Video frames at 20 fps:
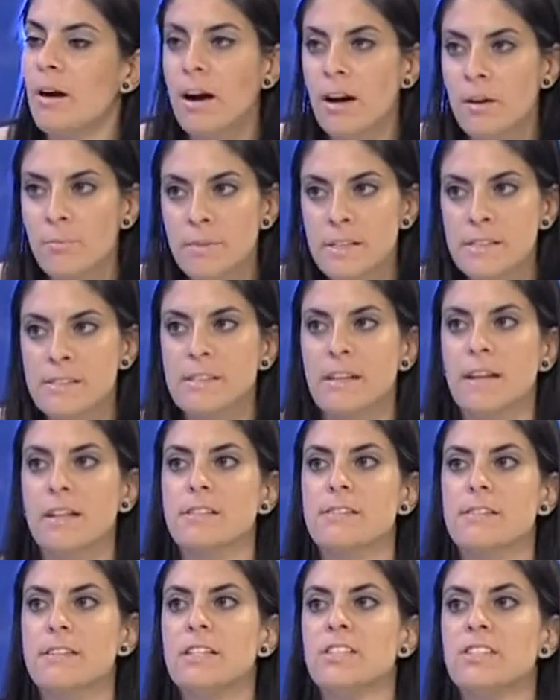Aa bir
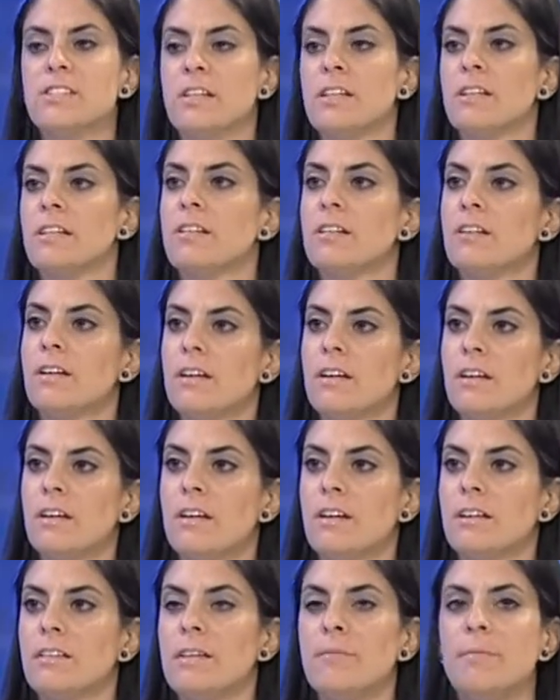seansta işte
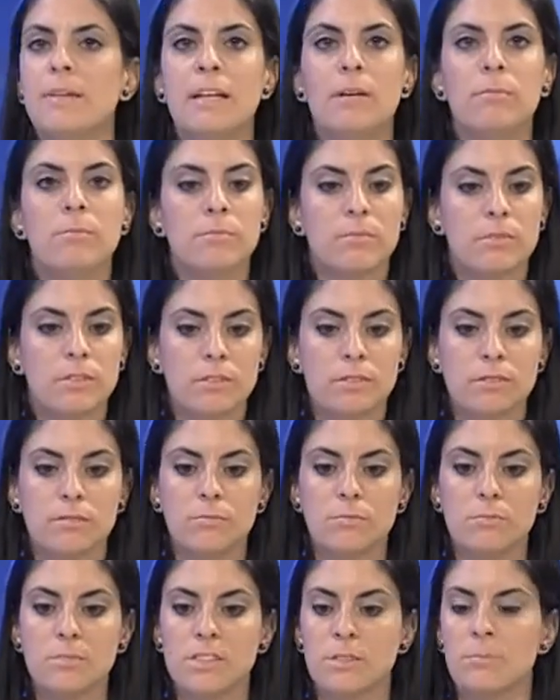ne bileyim
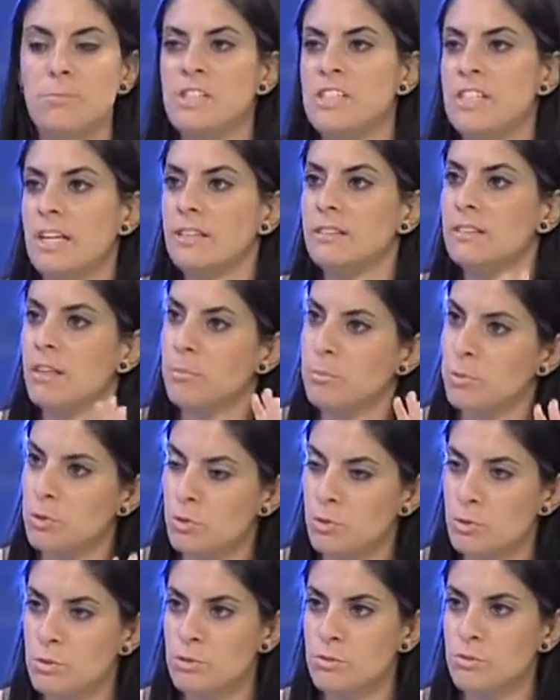işte bir şeye
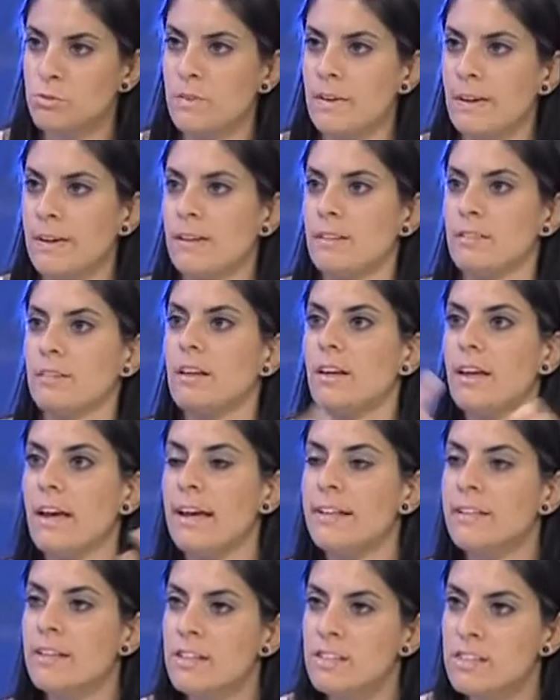tapıyoruz ve
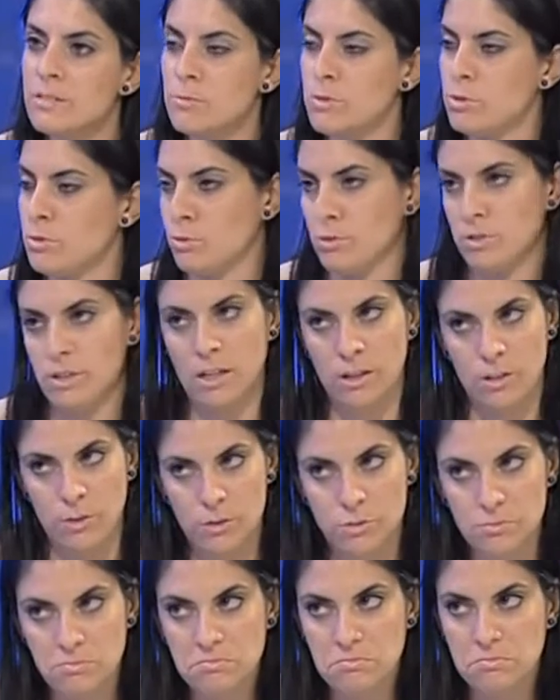enerjimiz yükseliyor.
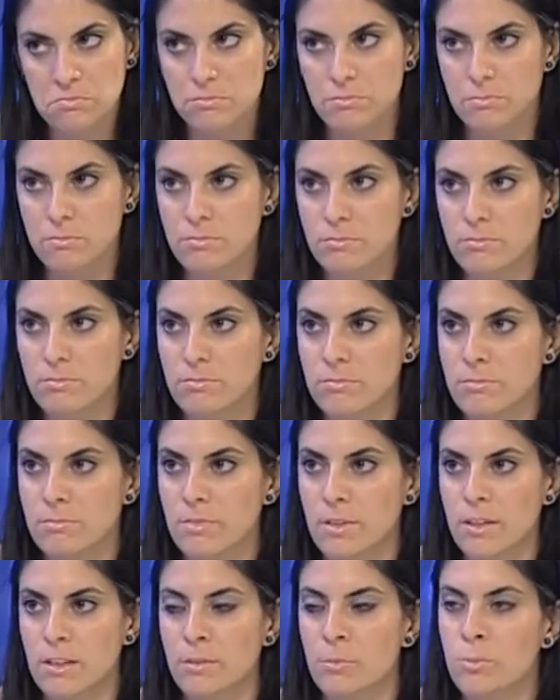
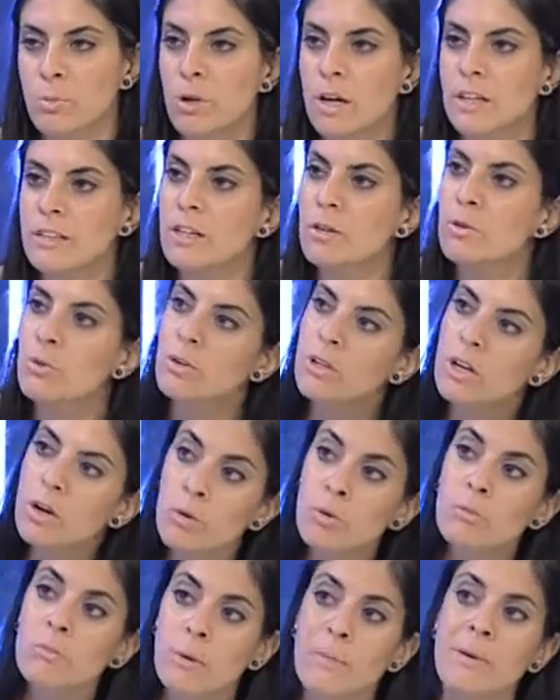Yani Bu kadar çok, kolay
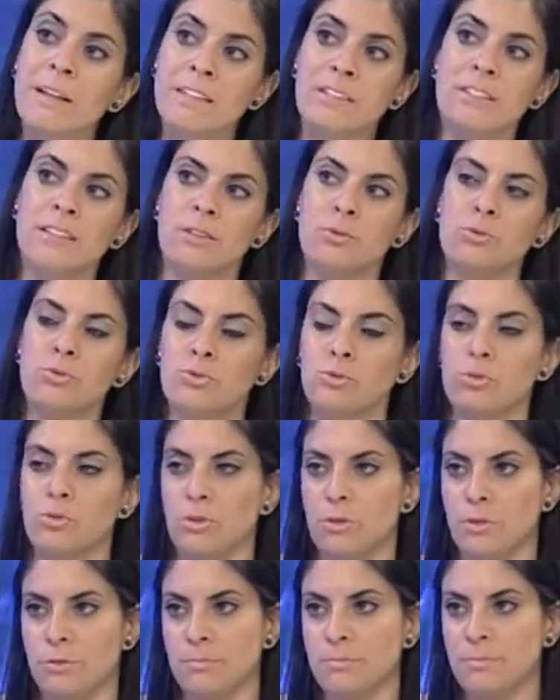evet. olmamalı diye düşünüyorum.